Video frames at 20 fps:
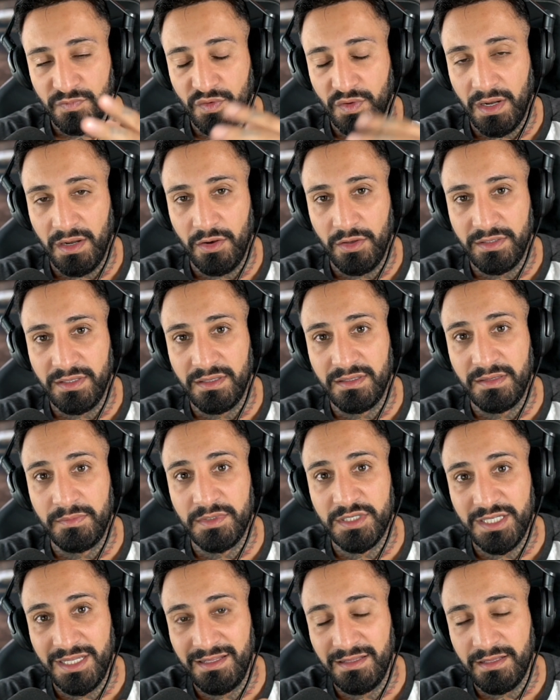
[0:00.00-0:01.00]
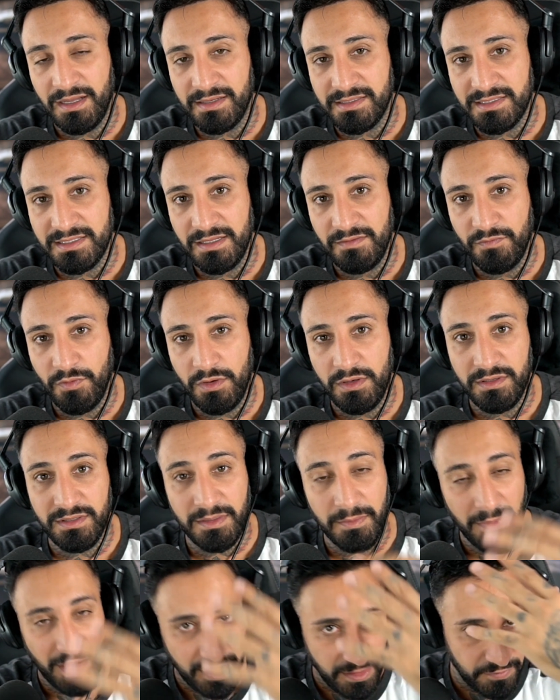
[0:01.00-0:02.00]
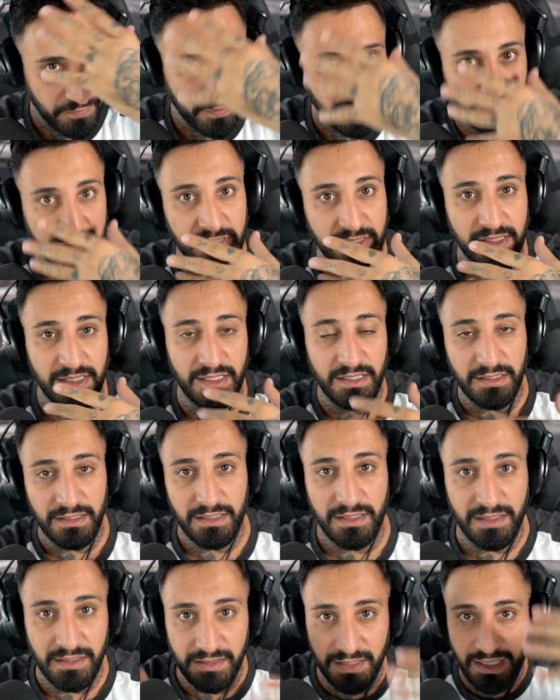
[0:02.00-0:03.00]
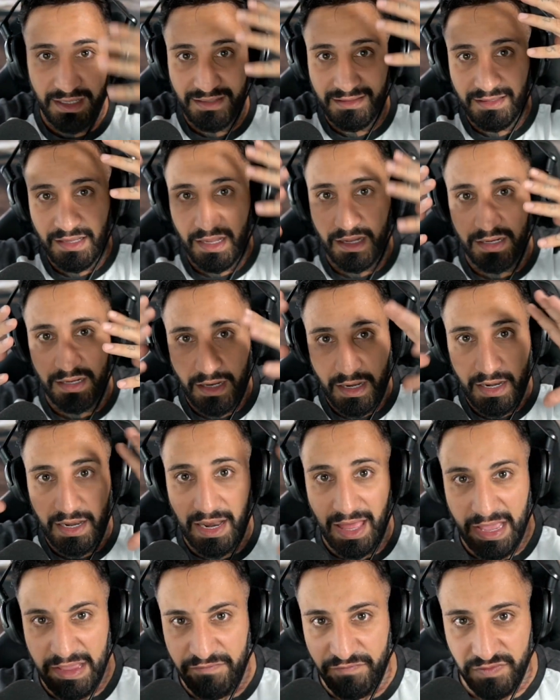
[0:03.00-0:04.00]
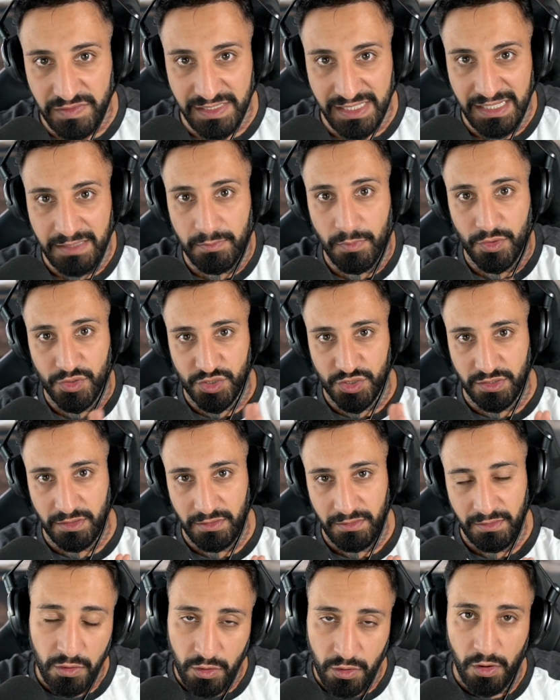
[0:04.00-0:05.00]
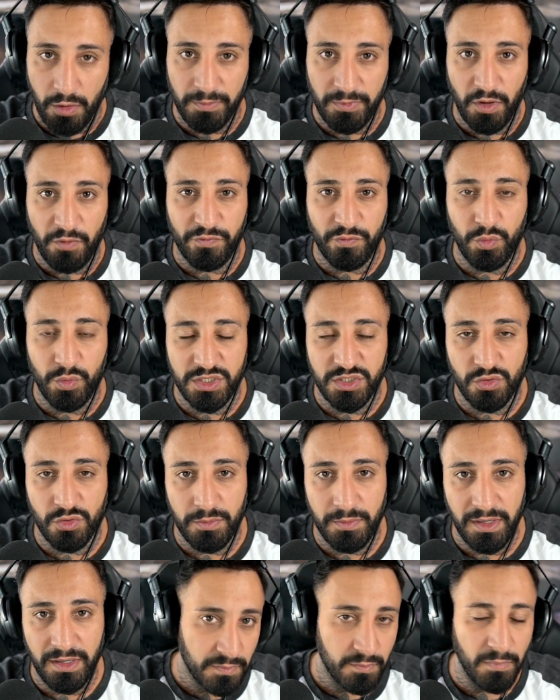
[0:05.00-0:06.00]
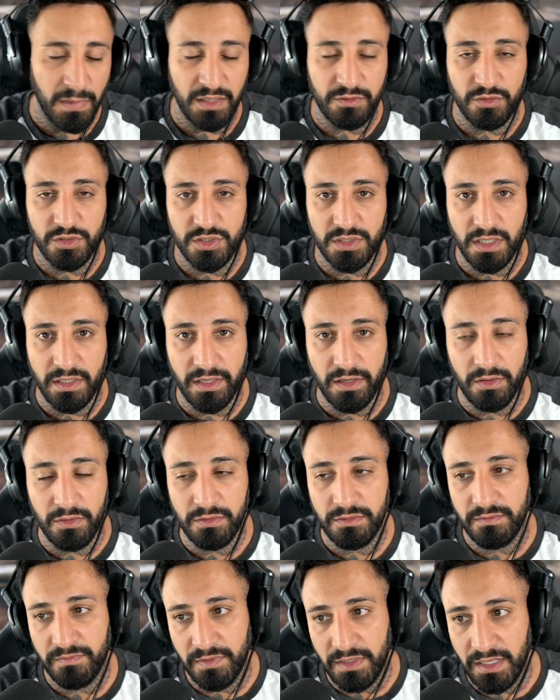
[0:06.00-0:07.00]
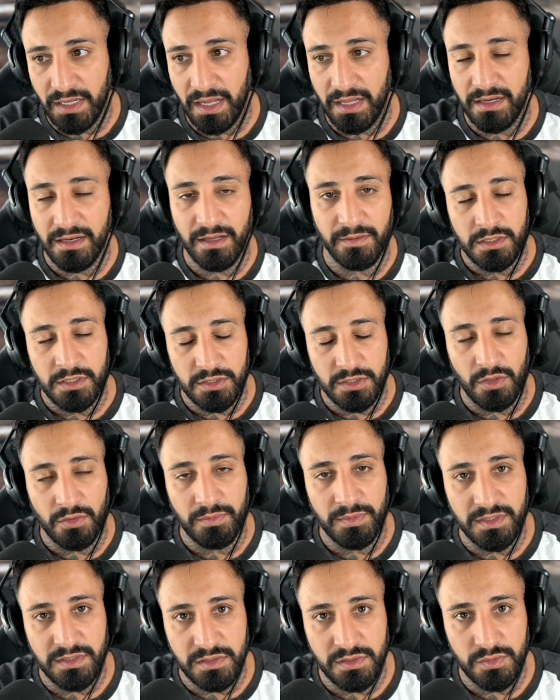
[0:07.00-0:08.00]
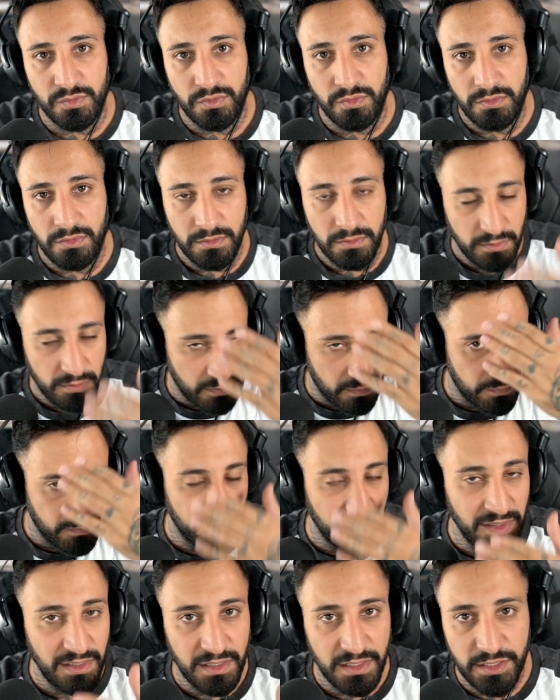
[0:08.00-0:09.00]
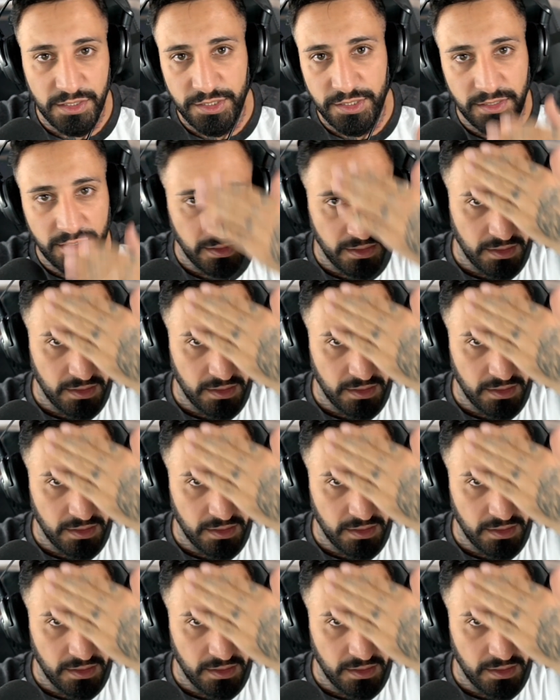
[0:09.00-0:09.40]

Für alle Leute, die mich jeden Tag sehen wollen, die meine Fresse hier jeden Tag live sehen möchten, kommt auf Twitch rüber, macht euch einen Account, wenn ihr keinen habt, schaut mir zu, wie ich